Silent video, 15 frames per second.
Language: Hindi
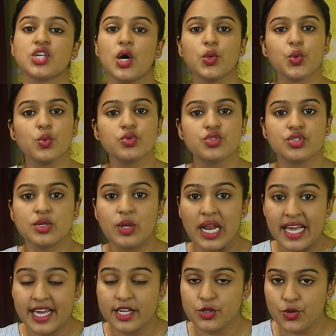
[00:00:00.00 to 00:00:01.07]
चाहो तो उस
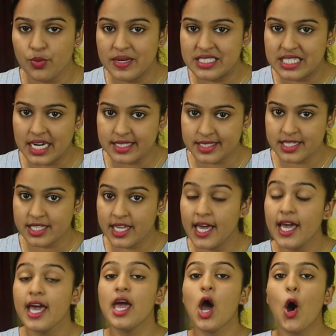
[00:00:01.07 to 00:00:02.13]
लिंक लिंक के थ्रू में जा सकते हैं